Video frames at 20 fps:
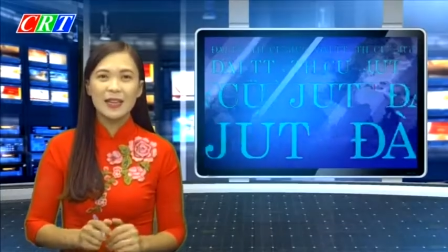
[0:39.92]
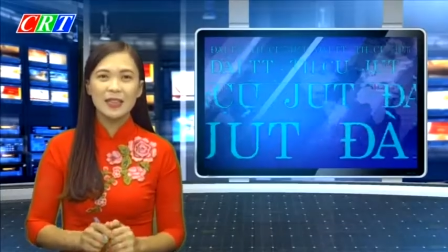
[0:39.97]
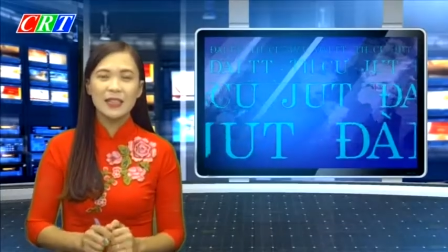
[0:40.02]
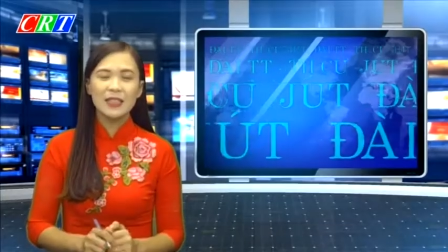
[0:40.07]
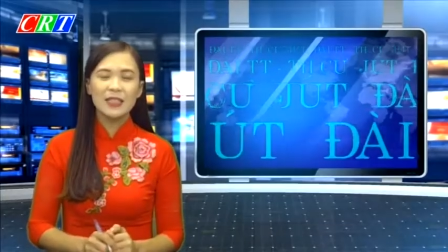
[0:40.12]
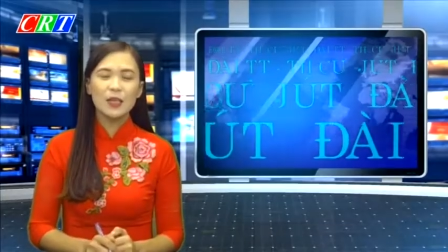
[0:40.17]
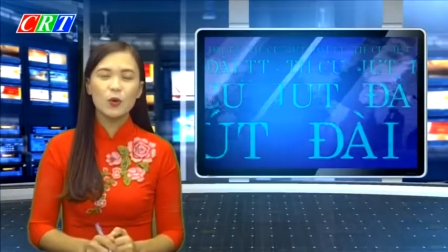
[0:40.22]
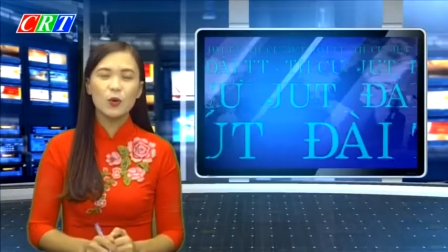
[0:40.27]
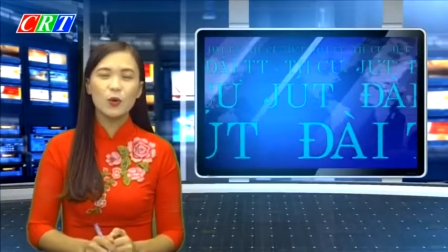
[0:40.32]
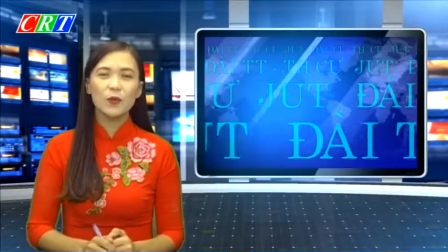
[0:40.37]

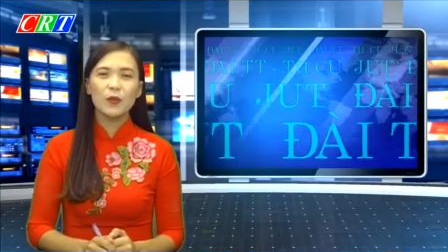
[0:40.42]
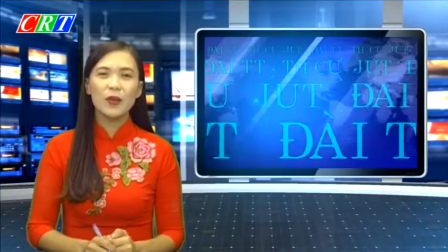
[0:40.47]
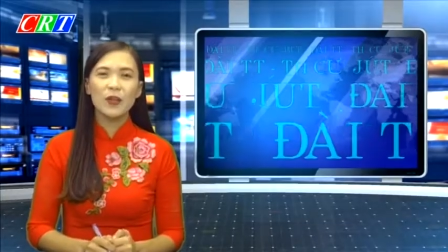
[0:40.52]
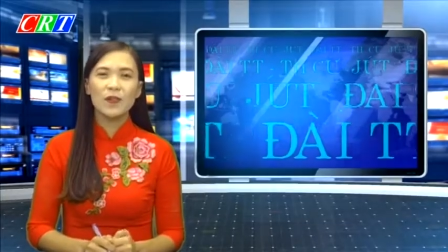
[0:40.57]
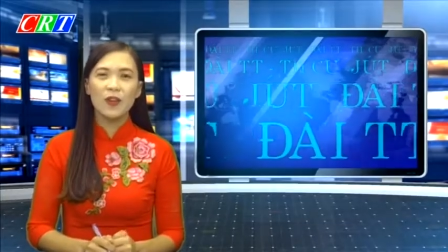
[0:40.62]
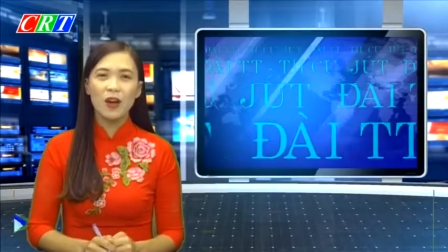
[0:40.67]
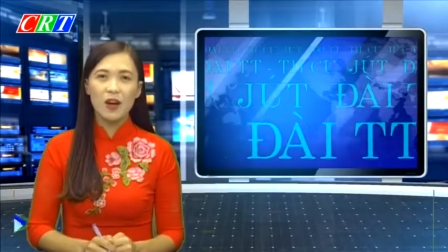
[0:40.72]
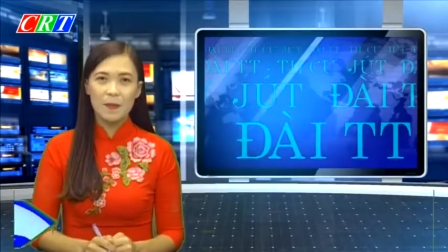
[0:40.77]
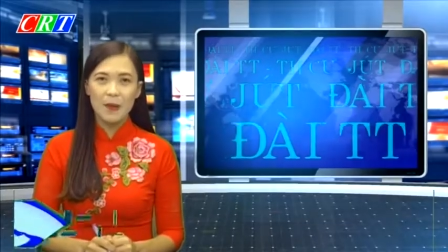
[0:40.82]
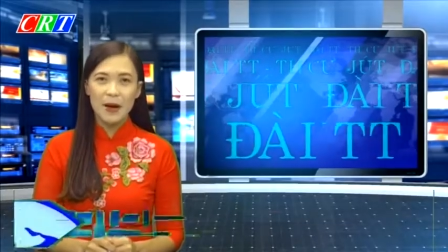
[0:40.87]
Kính chào quý vị
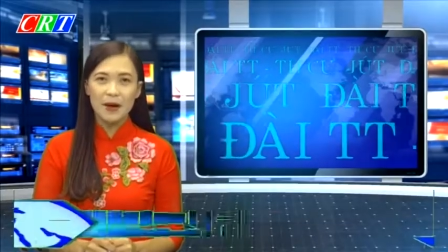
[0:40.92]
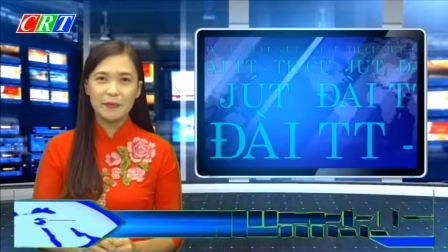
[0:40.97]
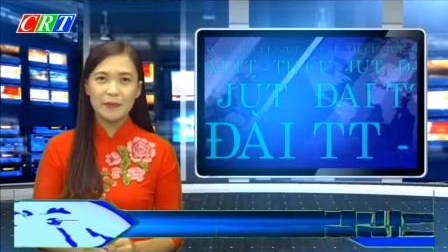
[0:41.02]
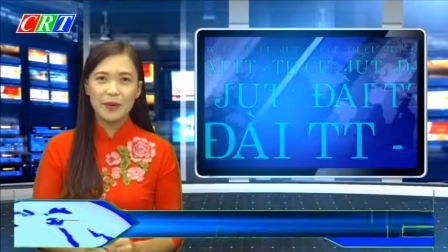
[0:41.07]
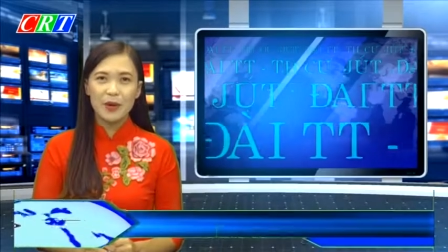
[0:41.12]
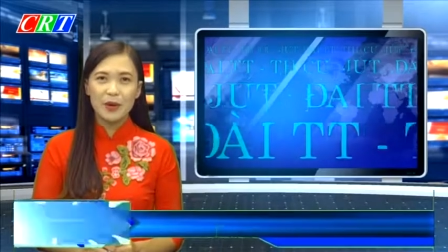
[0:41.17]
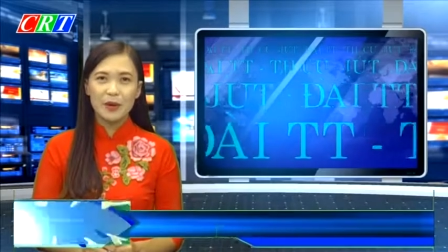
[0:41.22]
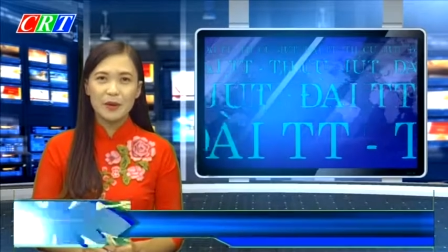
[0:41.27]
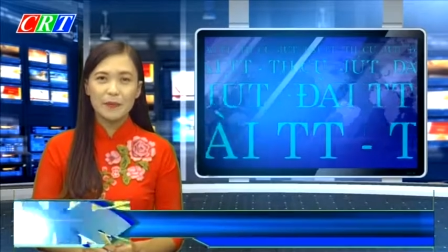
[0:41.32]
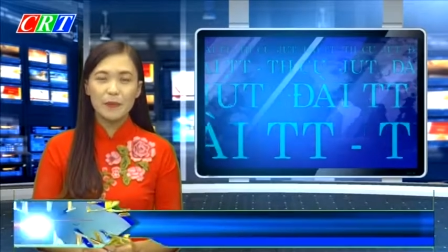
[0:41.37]
và các bạn.
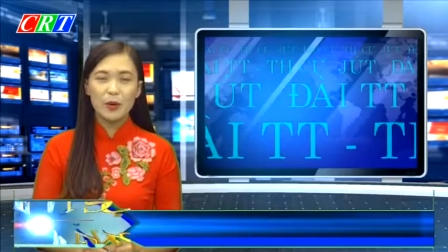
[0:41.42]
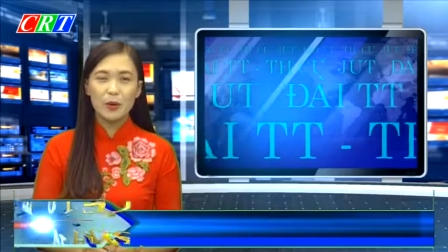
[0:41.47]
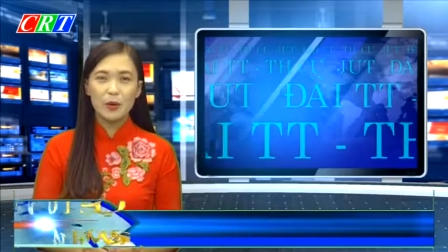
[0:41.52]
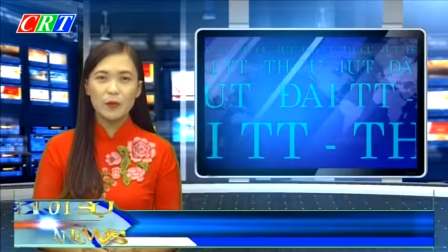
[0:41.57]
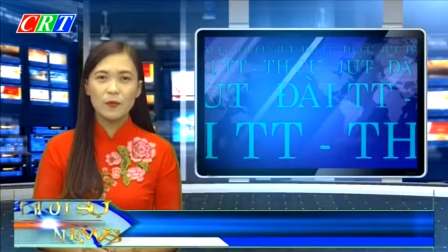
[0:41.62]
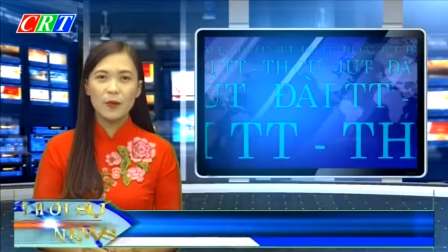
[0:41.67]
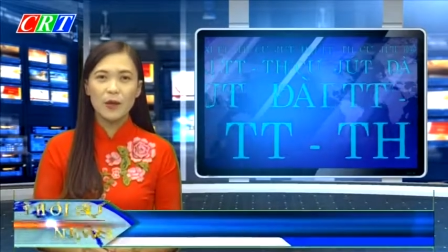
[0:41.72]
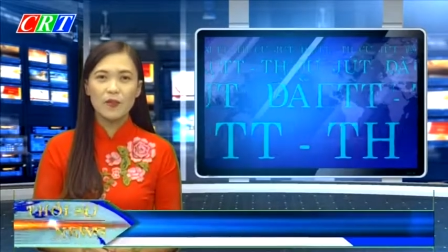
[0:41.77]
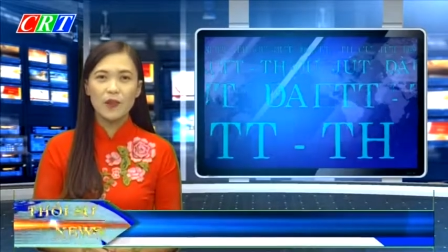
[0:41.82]
Mời quý vị